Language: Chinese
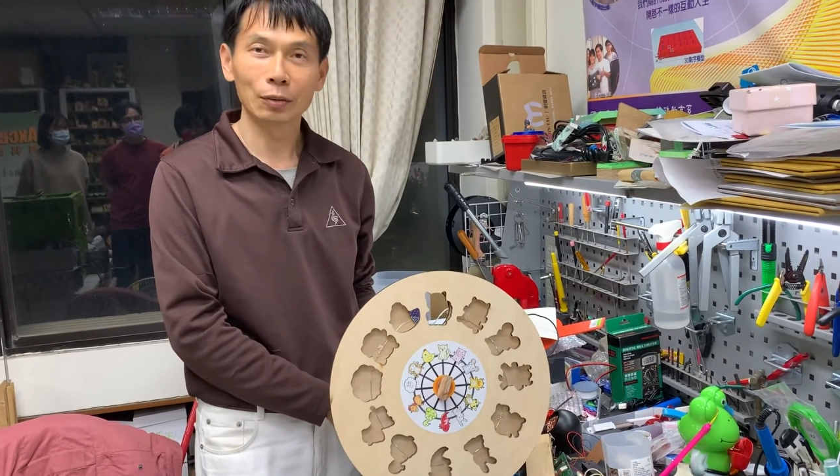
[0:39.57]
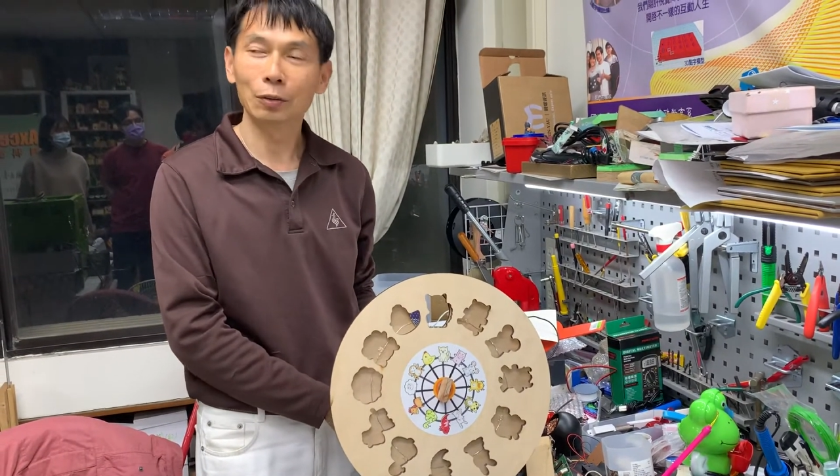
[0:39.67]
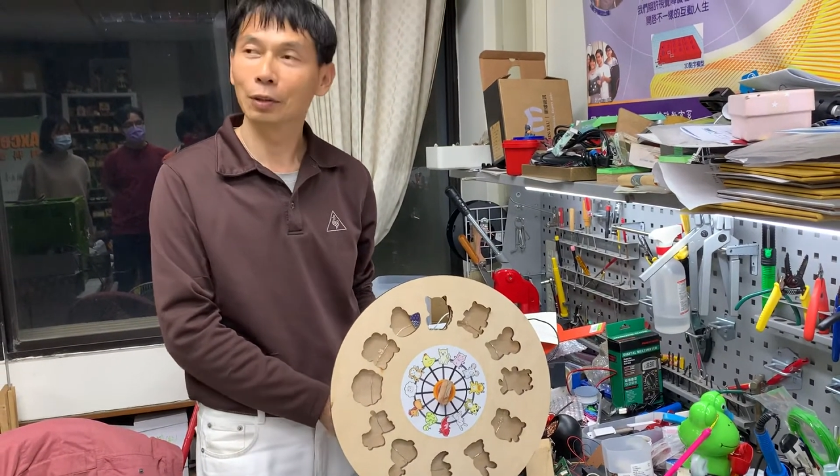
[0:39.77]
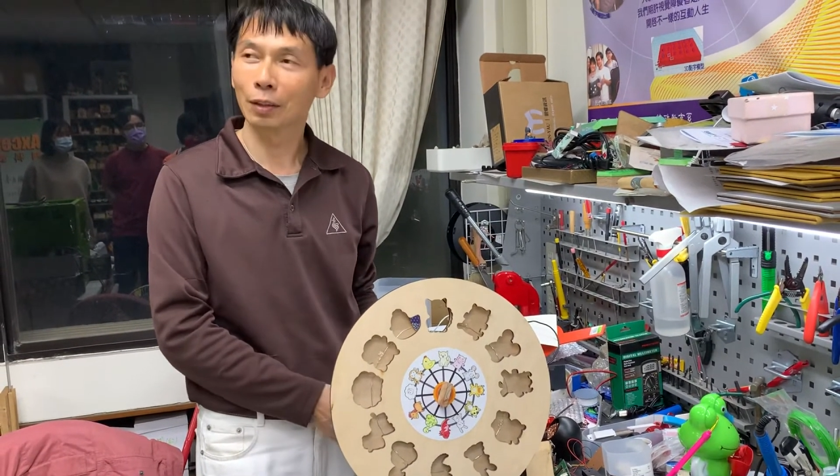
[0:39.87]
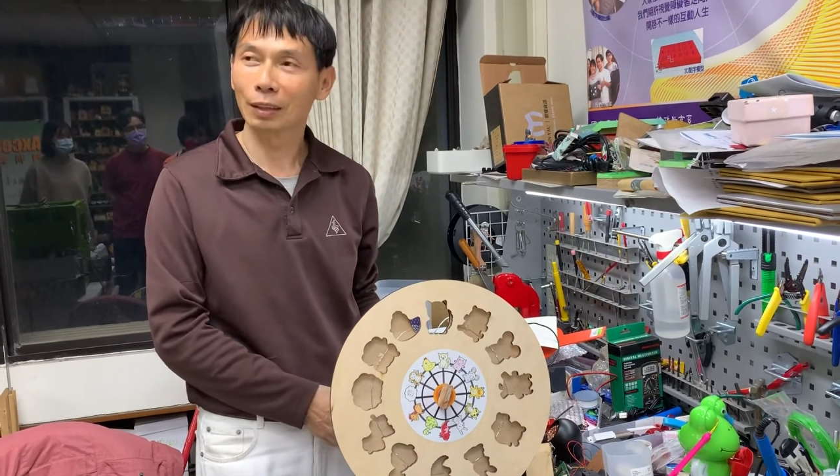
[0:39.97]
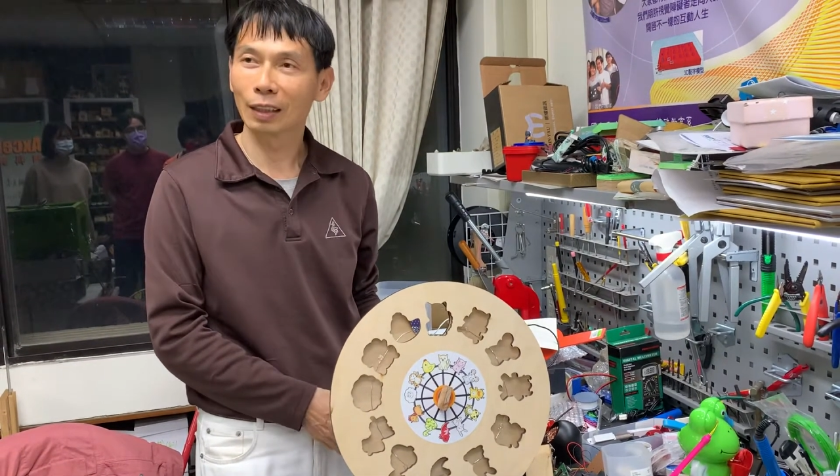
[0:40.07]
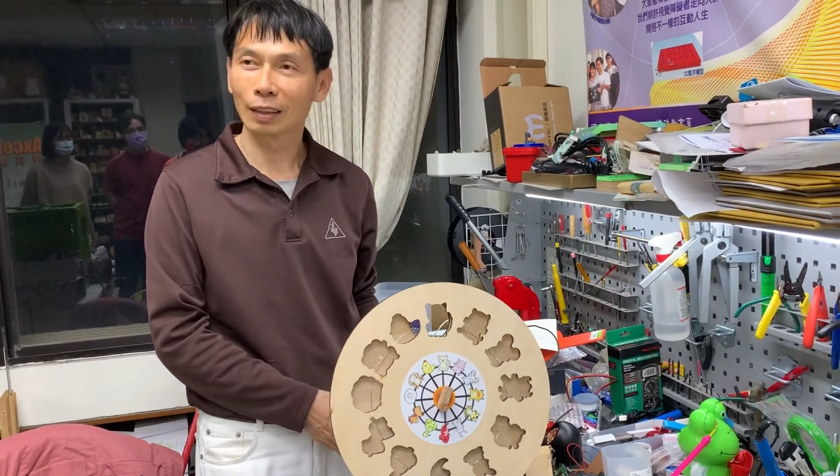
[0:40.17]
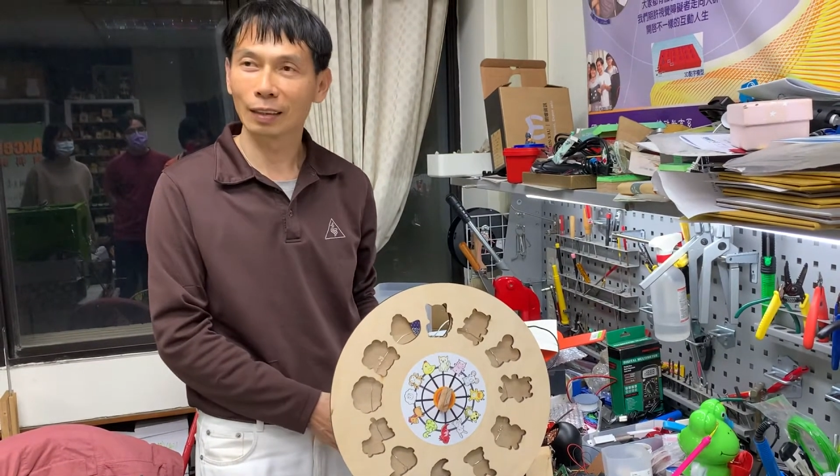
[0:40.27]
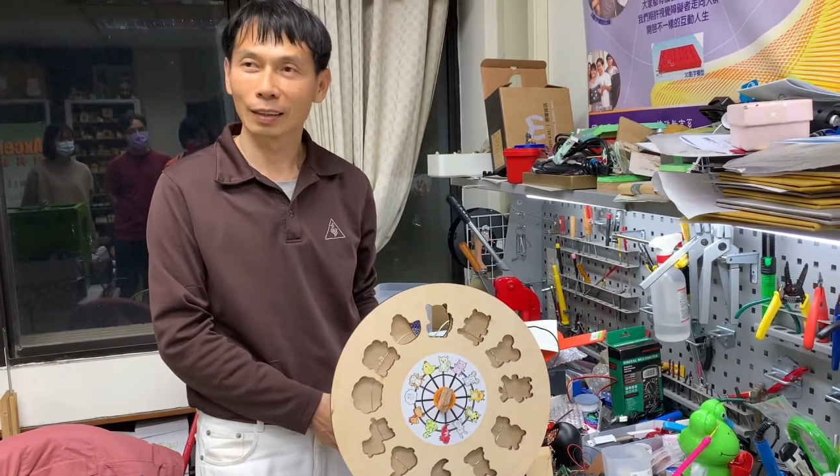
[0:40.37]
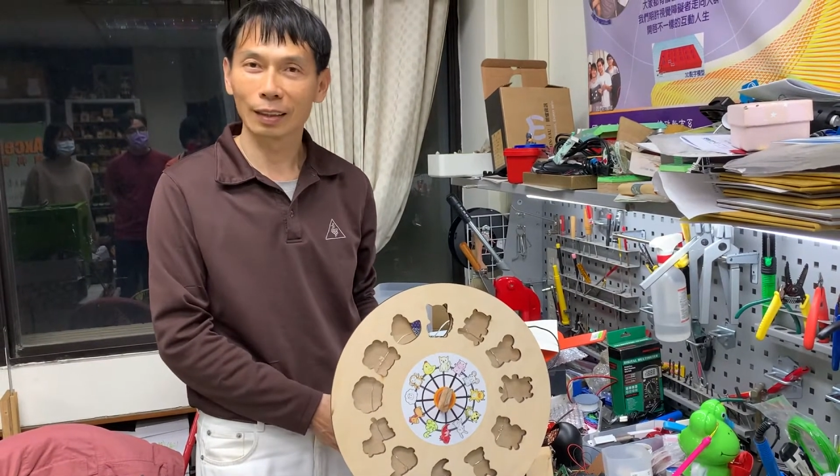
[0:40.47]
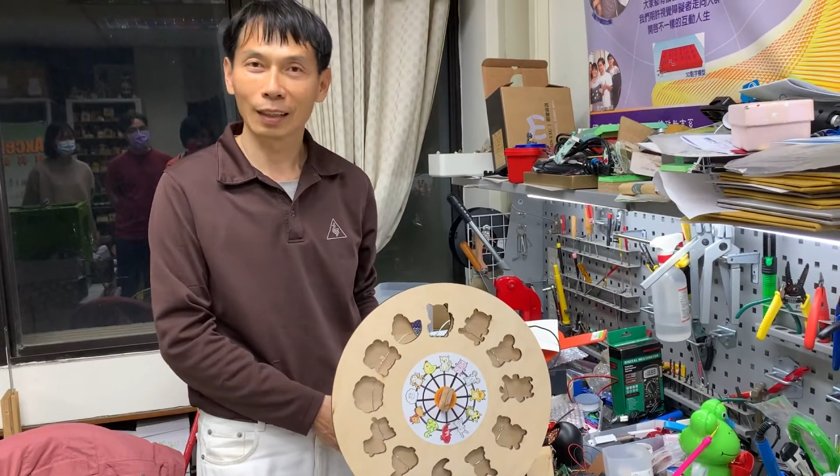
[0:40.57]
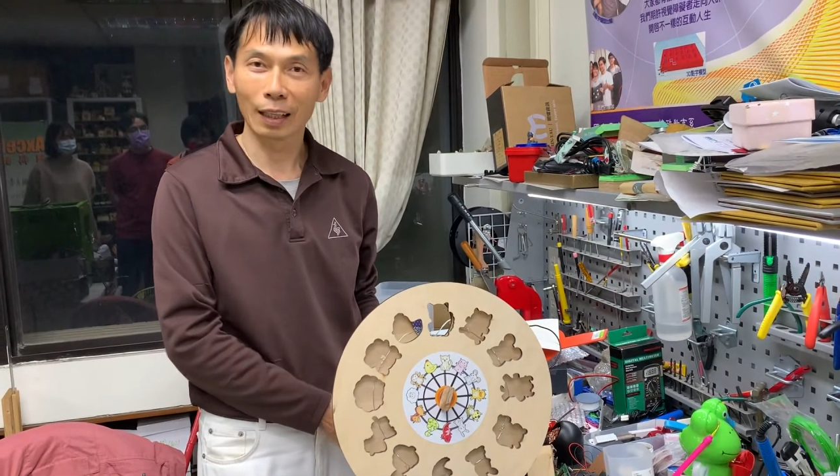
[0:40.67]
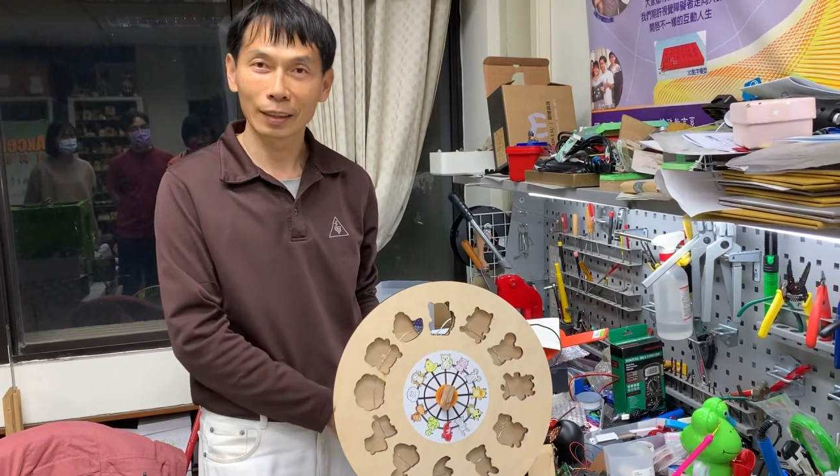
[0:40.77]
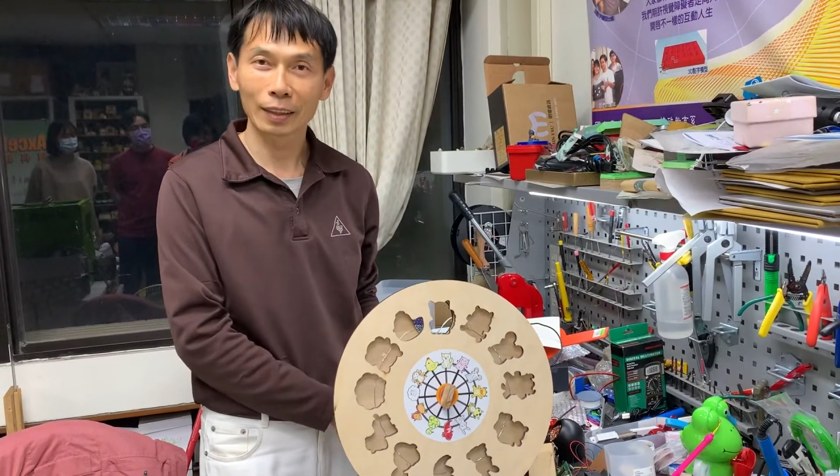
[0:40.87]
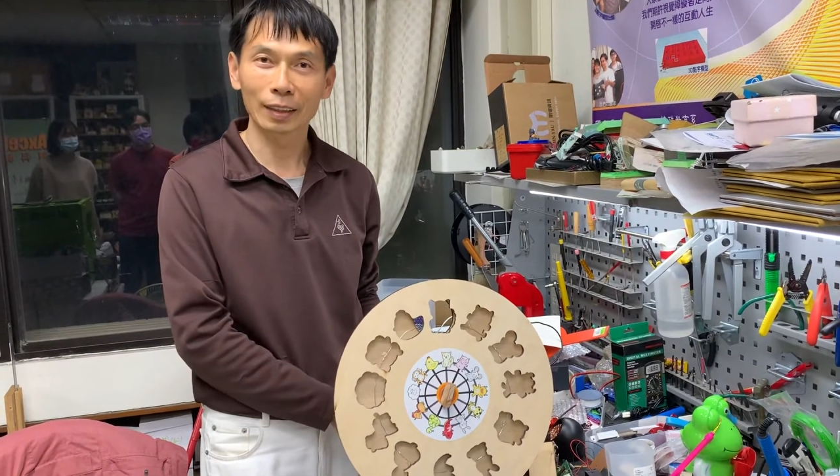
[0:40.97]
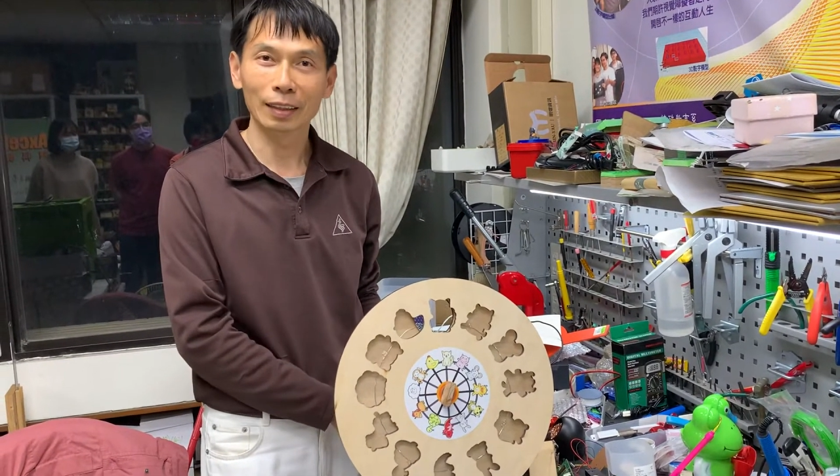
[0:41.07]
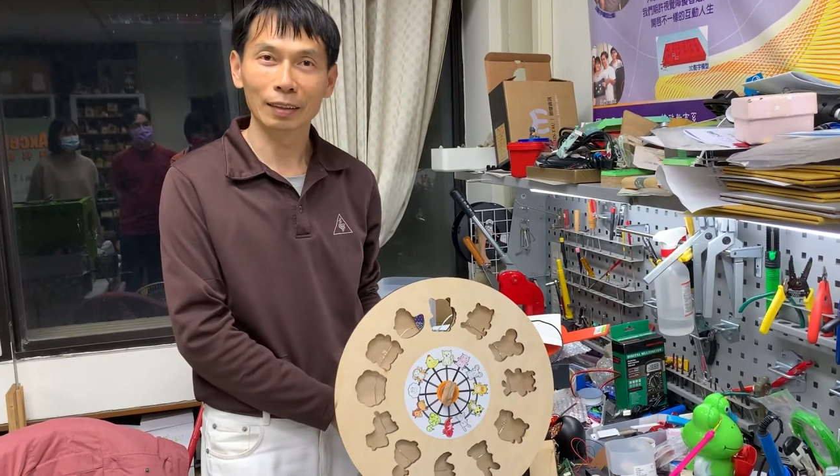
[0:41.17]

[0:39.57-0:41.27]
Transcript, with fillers: 运用一样的那个 I C 的